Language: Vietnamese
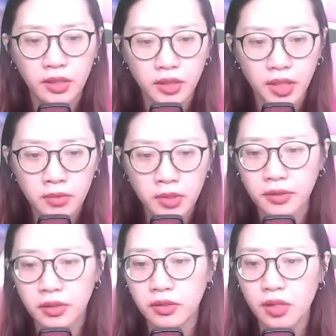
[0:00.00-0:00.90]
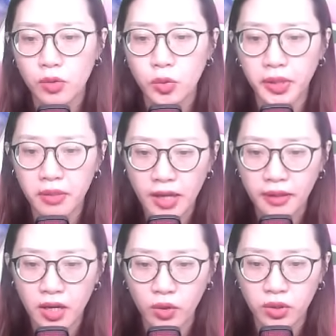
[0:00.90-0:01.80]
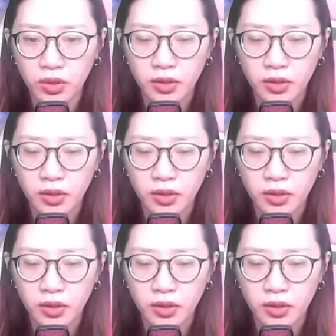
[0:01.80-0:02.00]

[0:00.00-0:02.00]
Tính cả những con quỷ ban đầu,